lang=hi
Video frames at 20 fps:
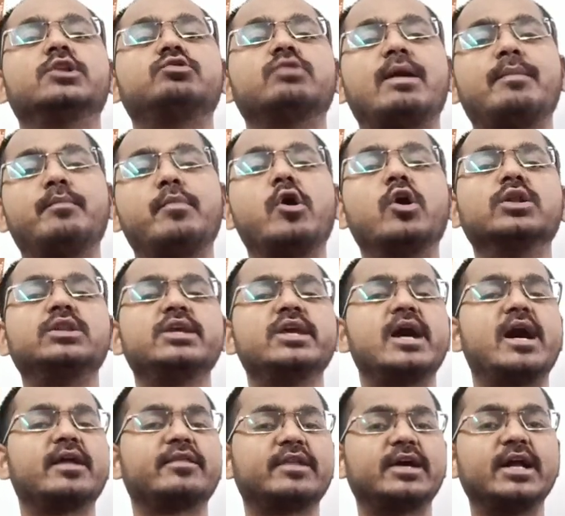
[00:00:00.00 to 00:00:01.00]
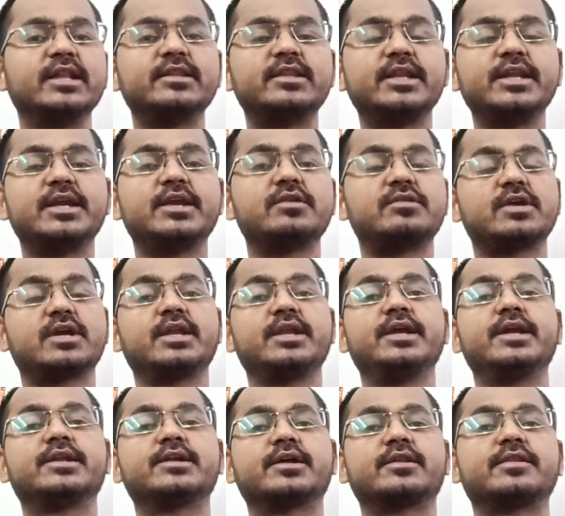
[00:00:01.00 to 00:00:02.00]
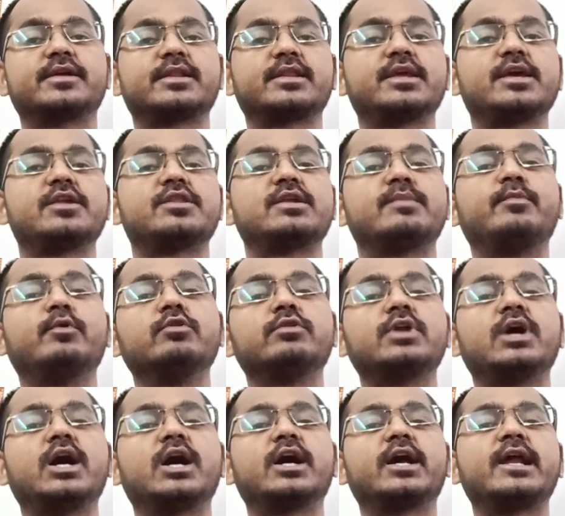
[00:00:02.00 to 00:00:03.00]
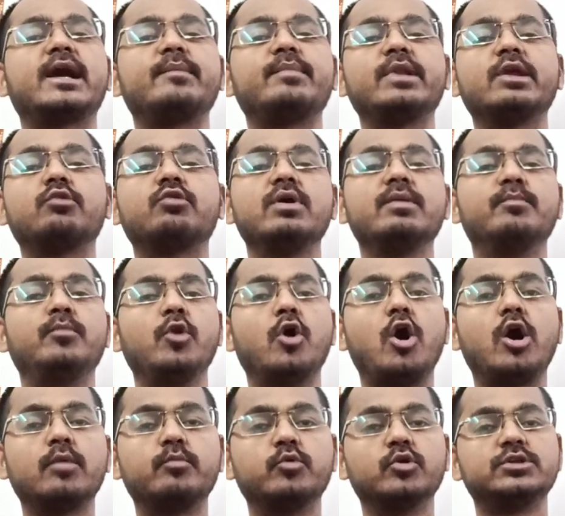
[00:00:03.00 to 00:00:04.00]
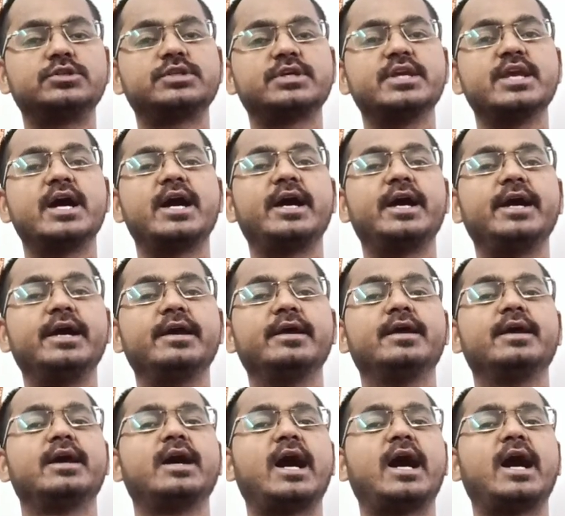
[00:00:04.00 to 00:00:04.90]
तो आप बहुत ही आसान तरीके से क्रिएट कर सकते हैं सपोज अगर आपने कोई ब्लॉग पोस्ट किया है